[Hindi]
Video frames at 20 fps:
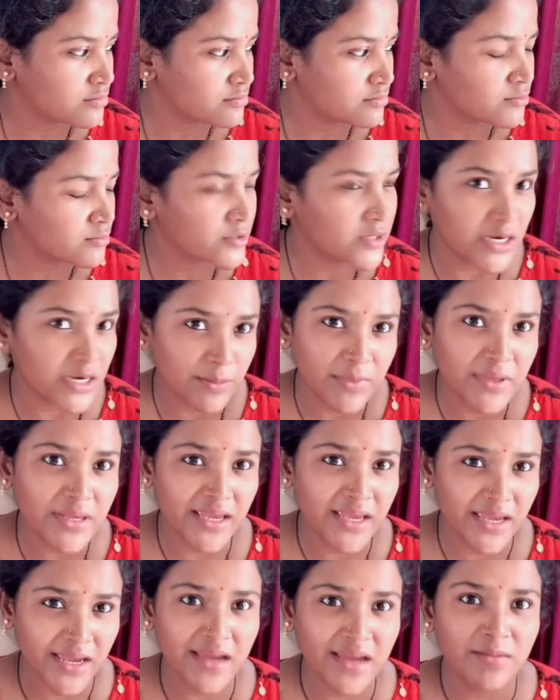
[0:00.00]
गर्मी
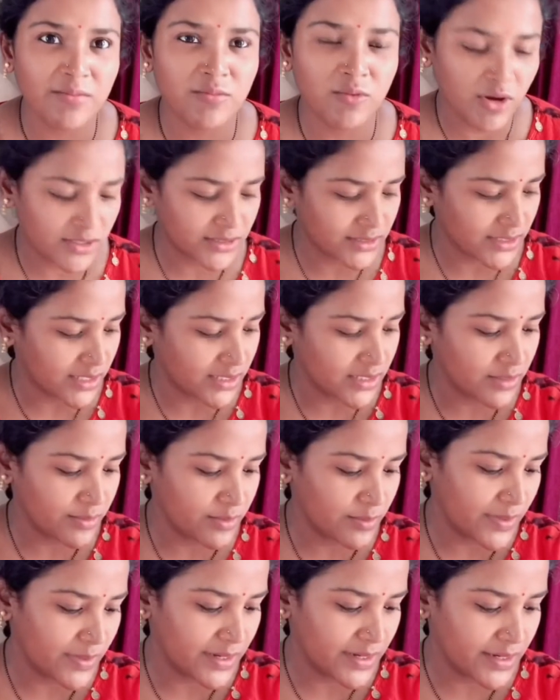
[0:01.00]
है बहुत ज़्यादा भी
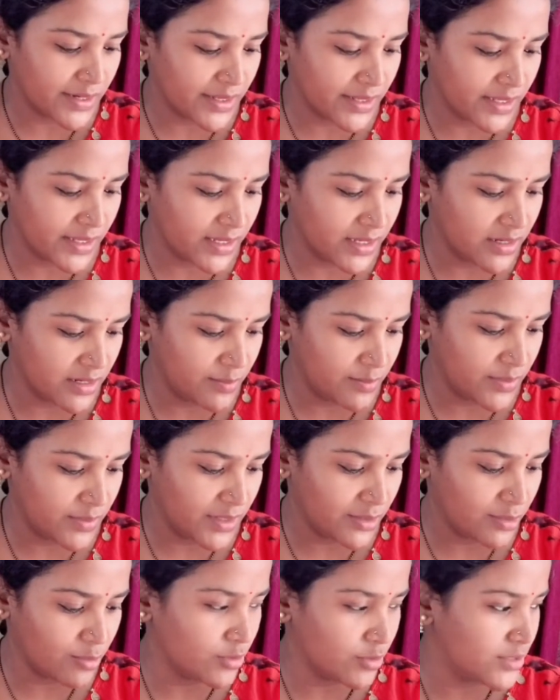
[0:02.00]
बढ़ गई है गर्मी
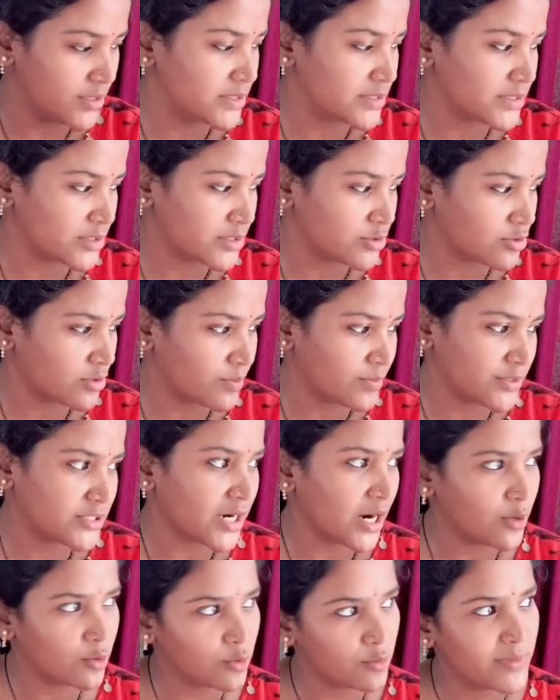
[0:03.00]
एक दो दिन से तो अभी
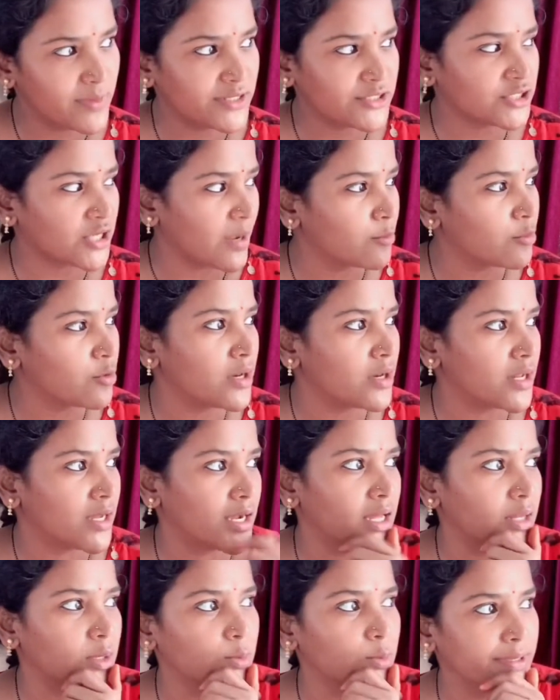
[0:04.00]
झाड़ू मैं शाम को
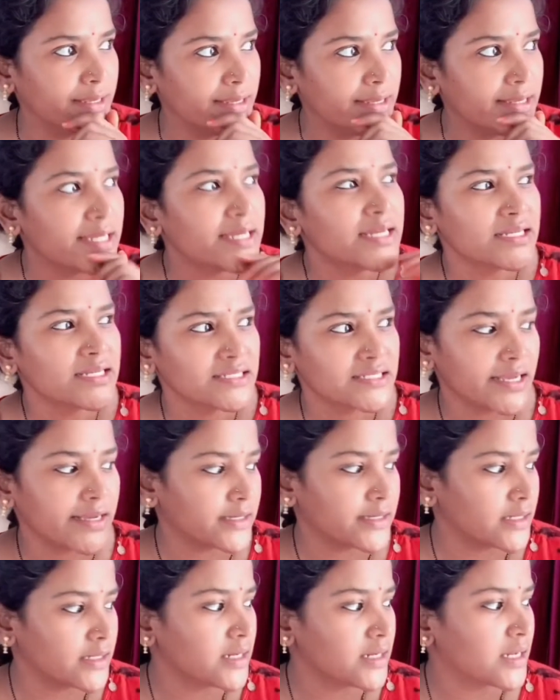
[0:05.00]
लगा लूँगी चाहे
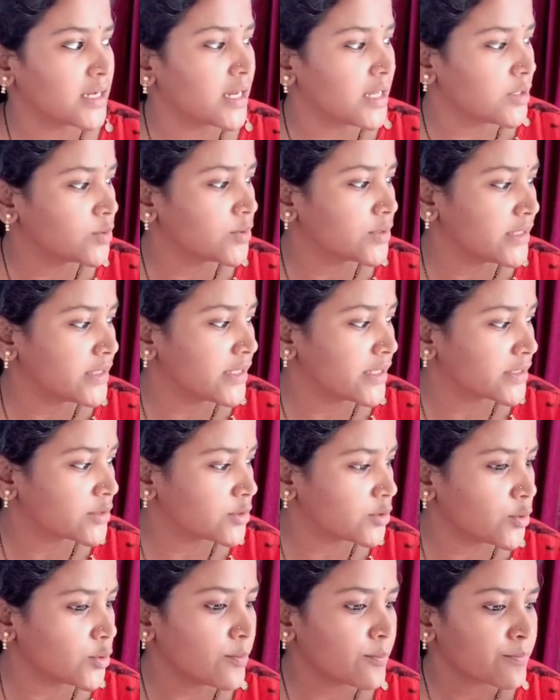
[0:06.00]
कल लगा लूँगी
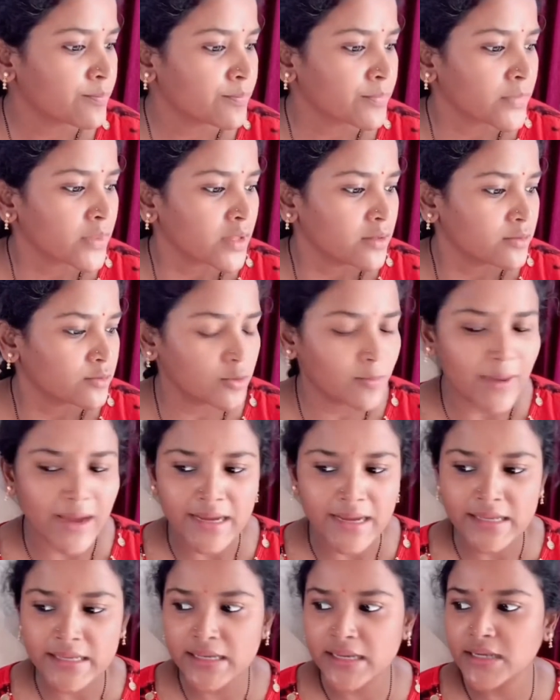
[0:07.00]
देखती हूँ तो
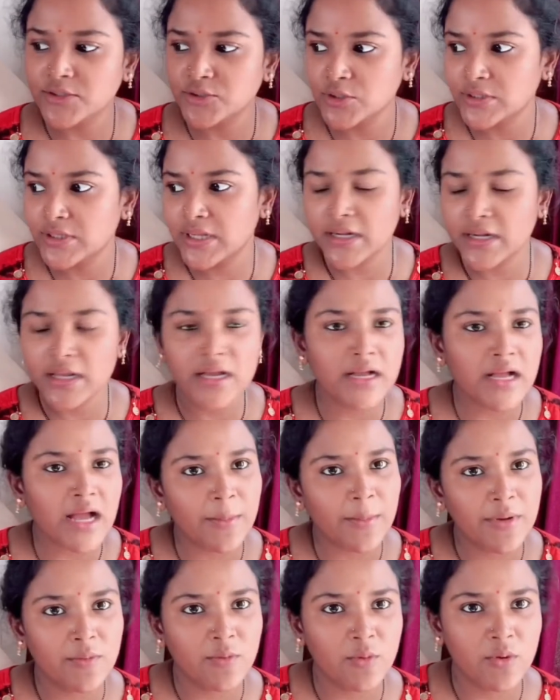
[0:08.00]
बाकी का जो इधर का
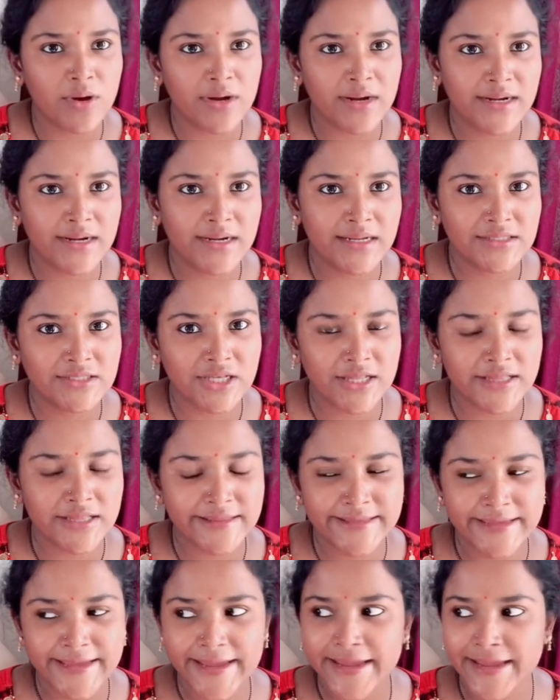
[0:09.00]
काम है वो करने
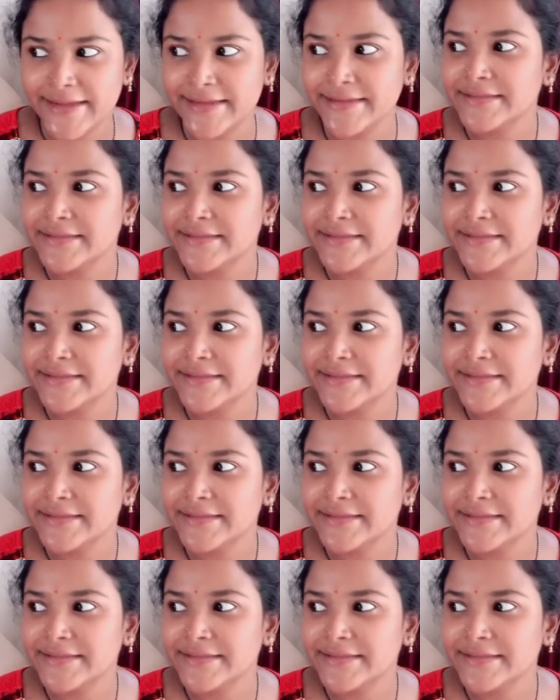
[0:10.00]
चलते हैं